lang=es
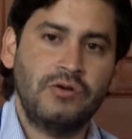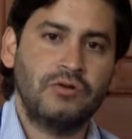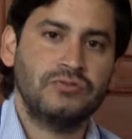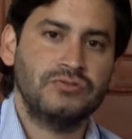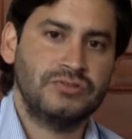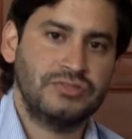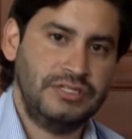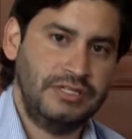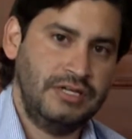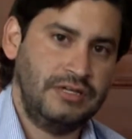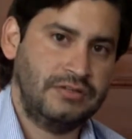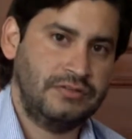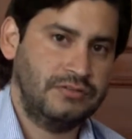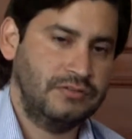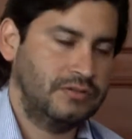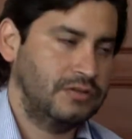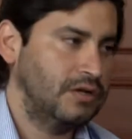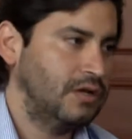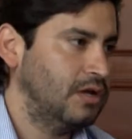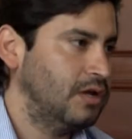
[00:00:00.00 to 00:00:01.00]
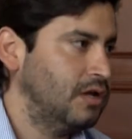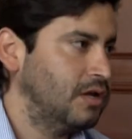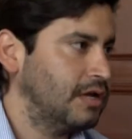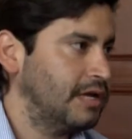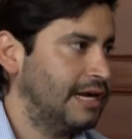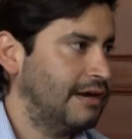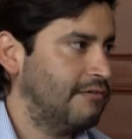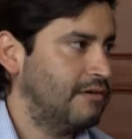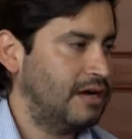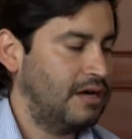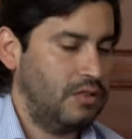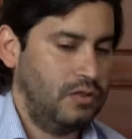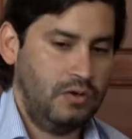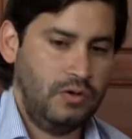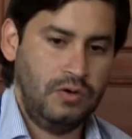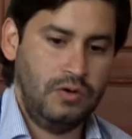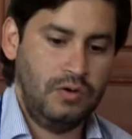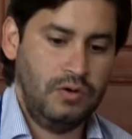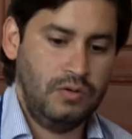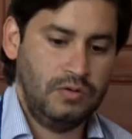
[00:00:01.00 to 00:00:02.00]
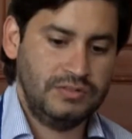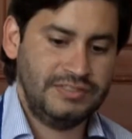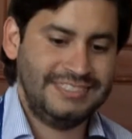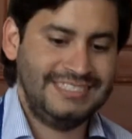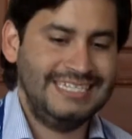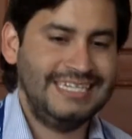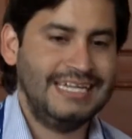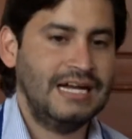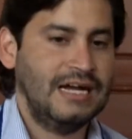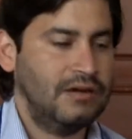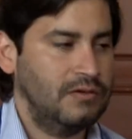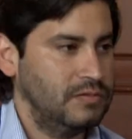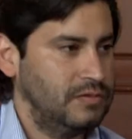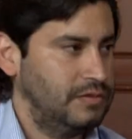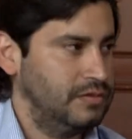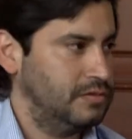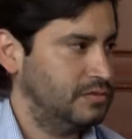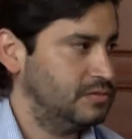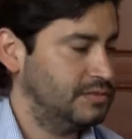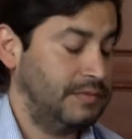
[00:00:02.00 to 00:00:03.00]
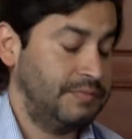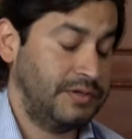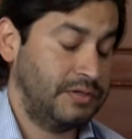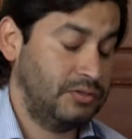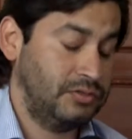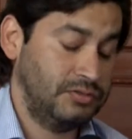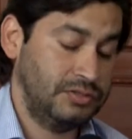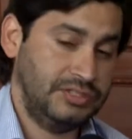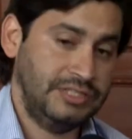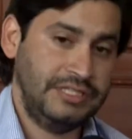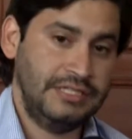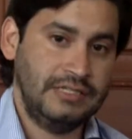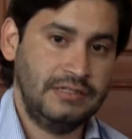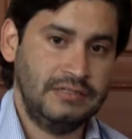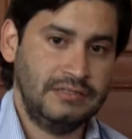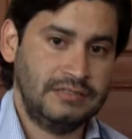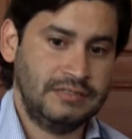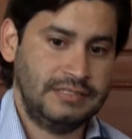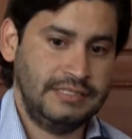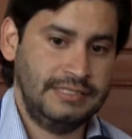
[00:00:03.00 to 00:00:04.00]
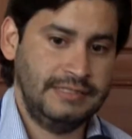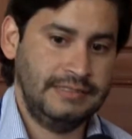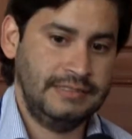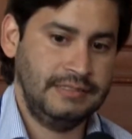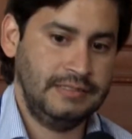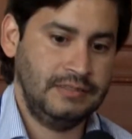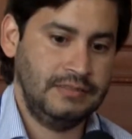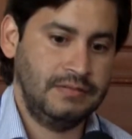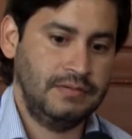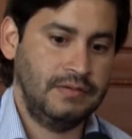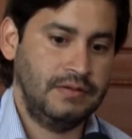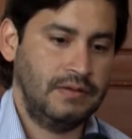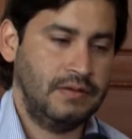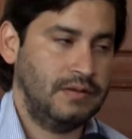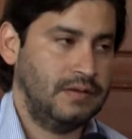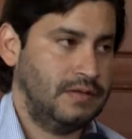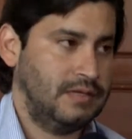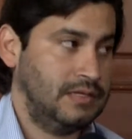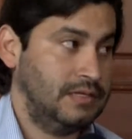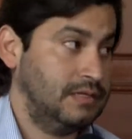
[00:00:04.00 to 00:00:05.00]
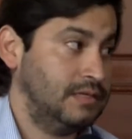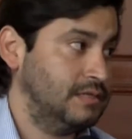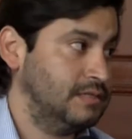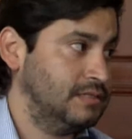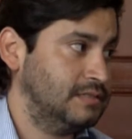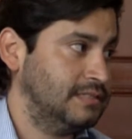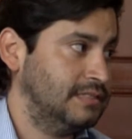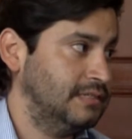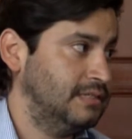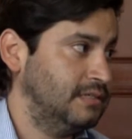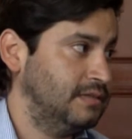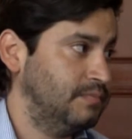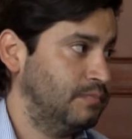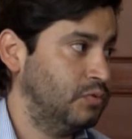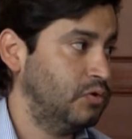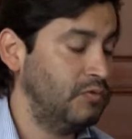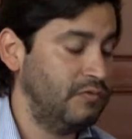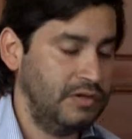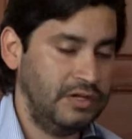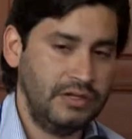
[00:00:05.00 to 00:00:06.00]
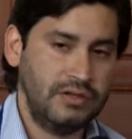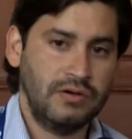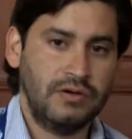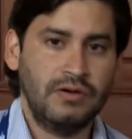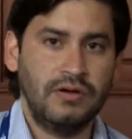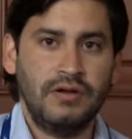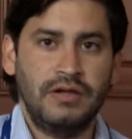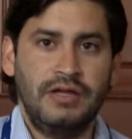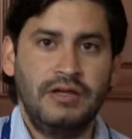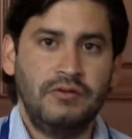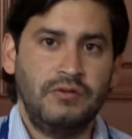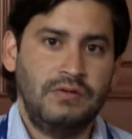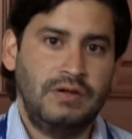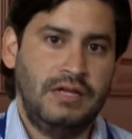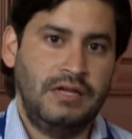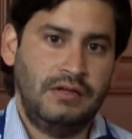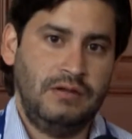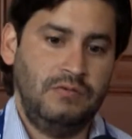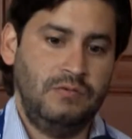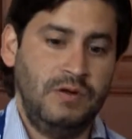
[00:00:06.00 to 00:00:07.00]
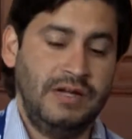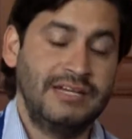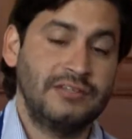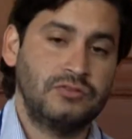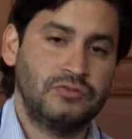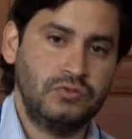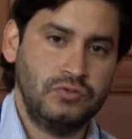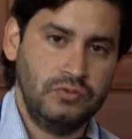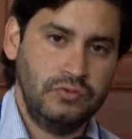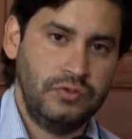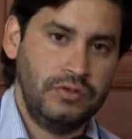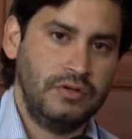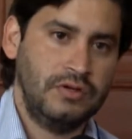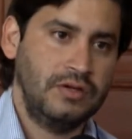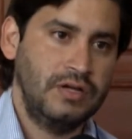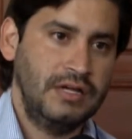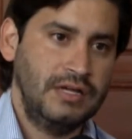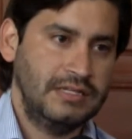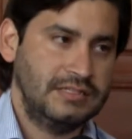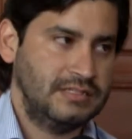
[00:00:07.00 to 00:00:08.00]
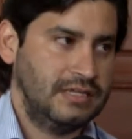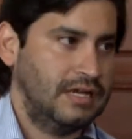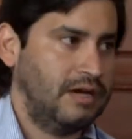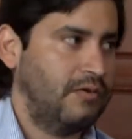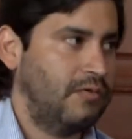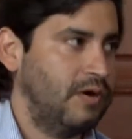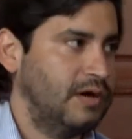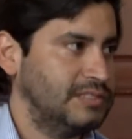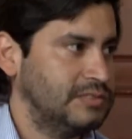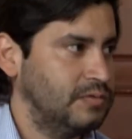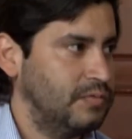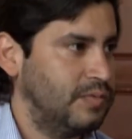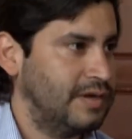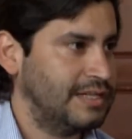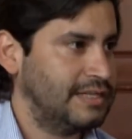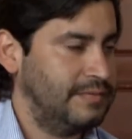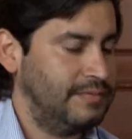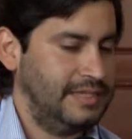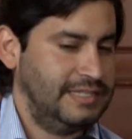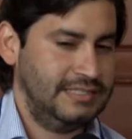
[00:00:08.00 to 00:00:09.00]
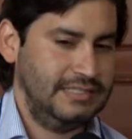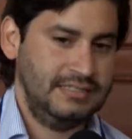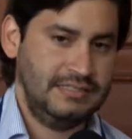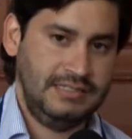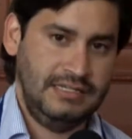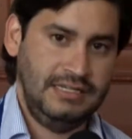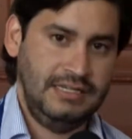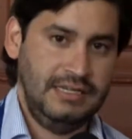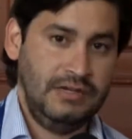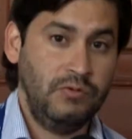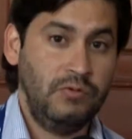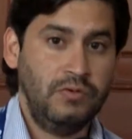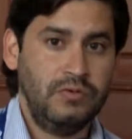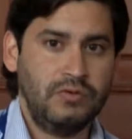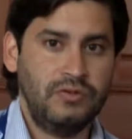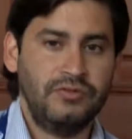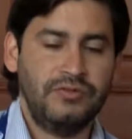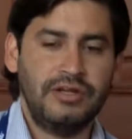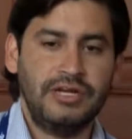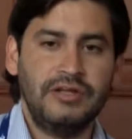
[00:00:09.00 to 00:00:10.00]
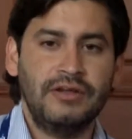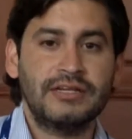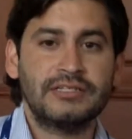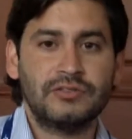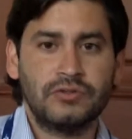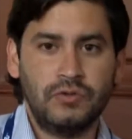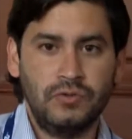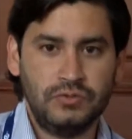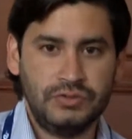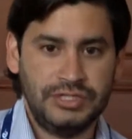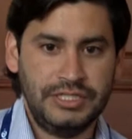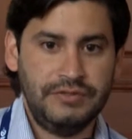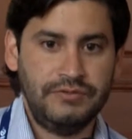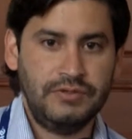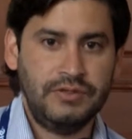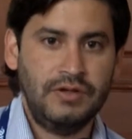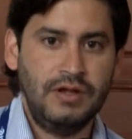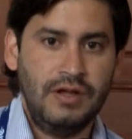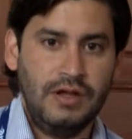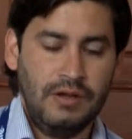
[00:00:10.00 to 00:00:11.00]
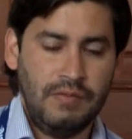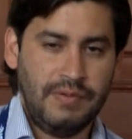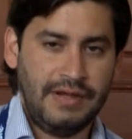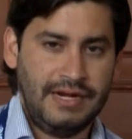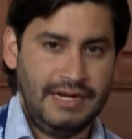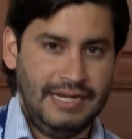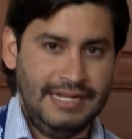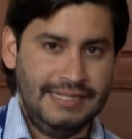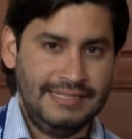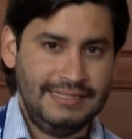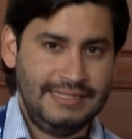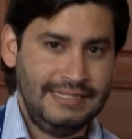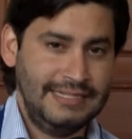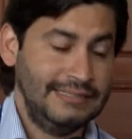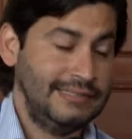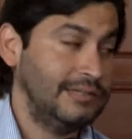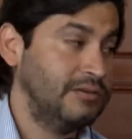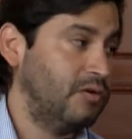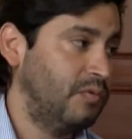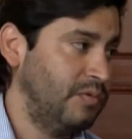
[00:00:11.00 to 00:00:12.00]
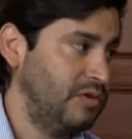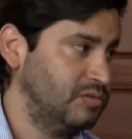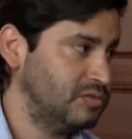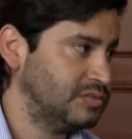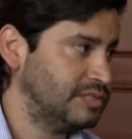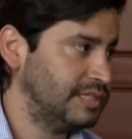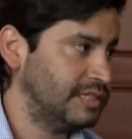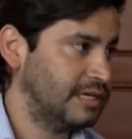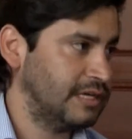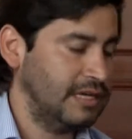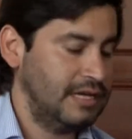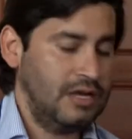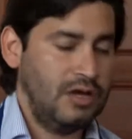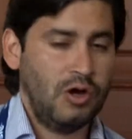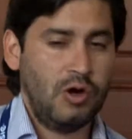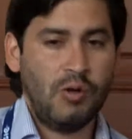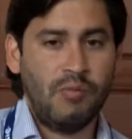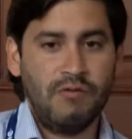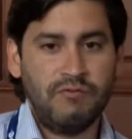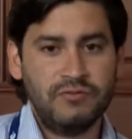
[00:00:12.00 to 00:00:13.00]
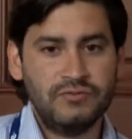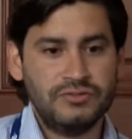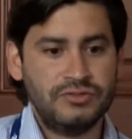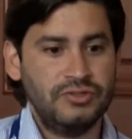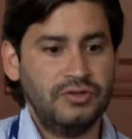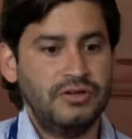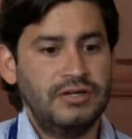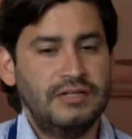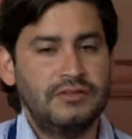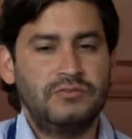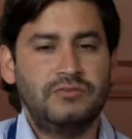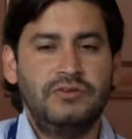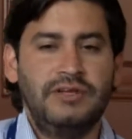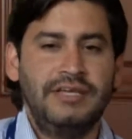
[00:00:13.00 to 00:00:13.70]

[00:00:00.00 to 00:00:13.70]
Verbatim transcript: concierto grabado sin audio, si perdón, sin, sin, sin público, en un, estudio. Se grabó hace un par de meses y es un contenido exclusivo para la gente de TiVo Music. ¿Cómo funciona? Tú